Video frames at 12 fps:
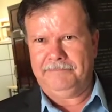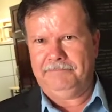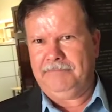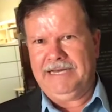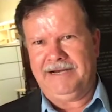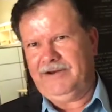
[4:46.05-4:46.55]

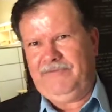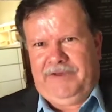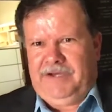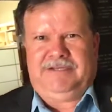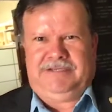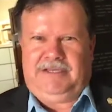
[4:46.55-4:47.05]
para
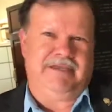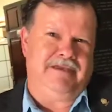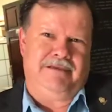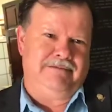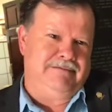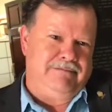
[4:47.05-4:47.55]
referirse,
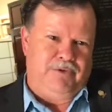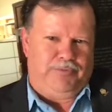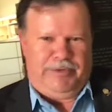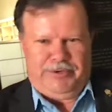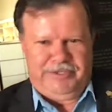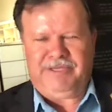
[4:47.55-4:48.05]
que los
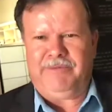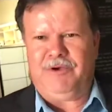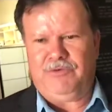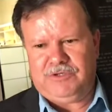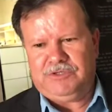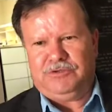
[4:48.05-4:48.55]
periodistas me
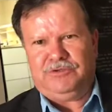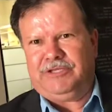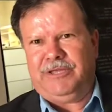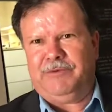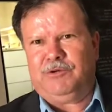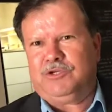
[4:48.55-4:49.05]
conocen, son
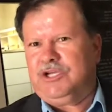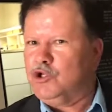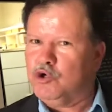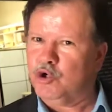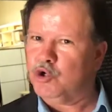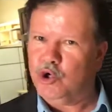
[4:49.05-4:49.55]
términos que
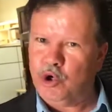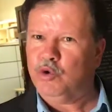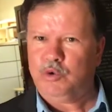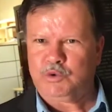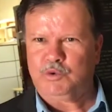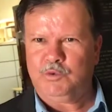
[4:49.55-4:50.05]
yo no
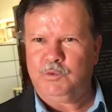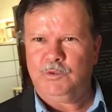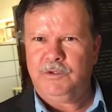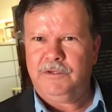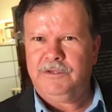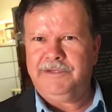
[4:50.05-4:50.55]
uso.
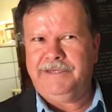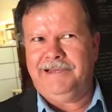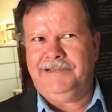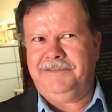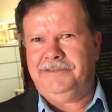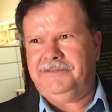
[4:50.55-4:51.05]
Y
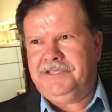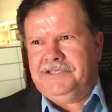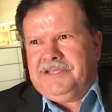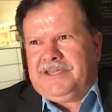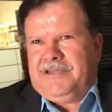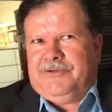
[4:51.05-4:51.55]
él
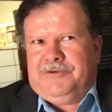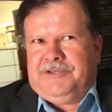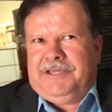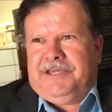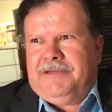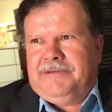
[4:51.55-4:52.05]
dice que yo
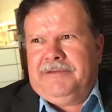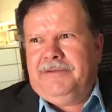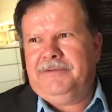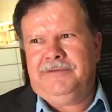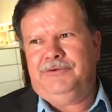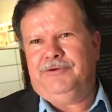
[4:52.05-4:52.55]
dije
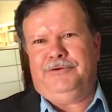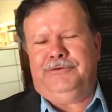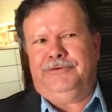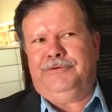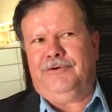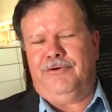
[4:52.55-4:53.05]

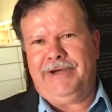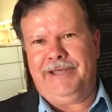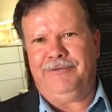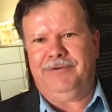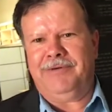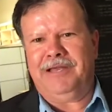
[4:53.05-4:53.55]
yo con
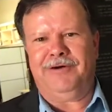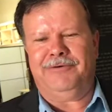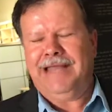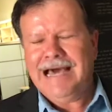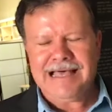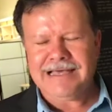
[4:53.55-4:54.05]
él no he hablado
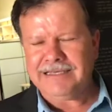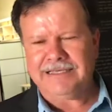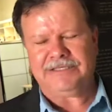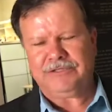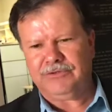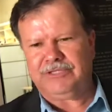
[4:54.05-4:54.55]
nada,
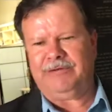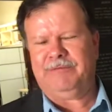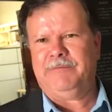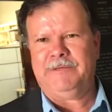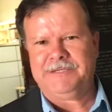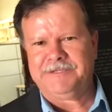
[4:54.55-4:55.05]
este es un tema
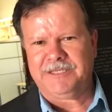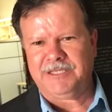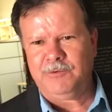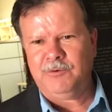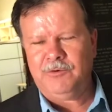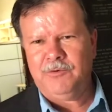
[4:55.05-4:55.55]

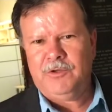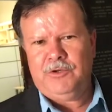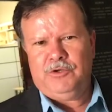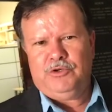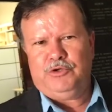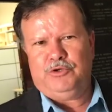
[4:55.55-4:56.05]
administrativo.
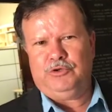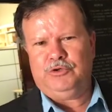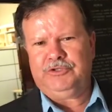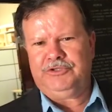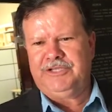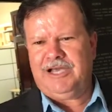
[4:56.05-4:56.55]

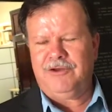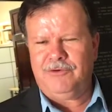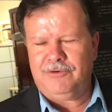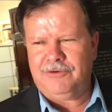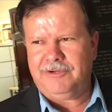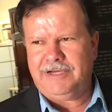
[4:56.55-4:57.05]
Yo
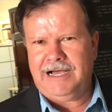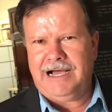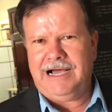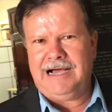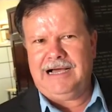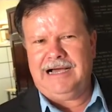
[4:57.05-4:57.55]
salgo
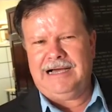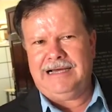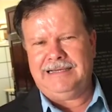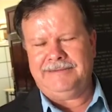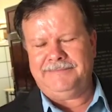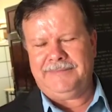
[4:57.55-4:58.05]

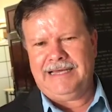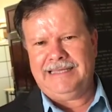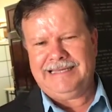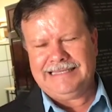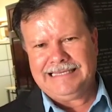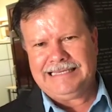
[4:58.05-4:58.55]
a,
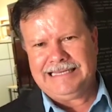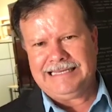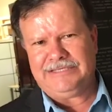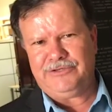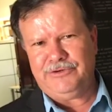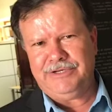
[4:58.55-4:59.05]
dar
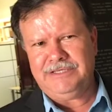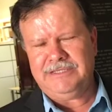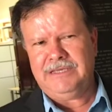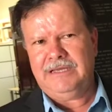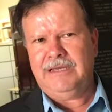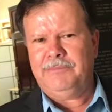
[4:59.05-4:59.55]
declaraciones.
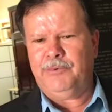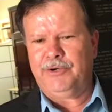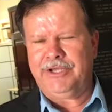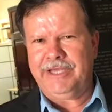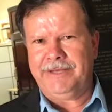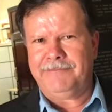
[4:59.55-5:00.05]

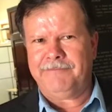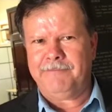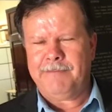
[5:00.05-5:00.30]
¿Por qué?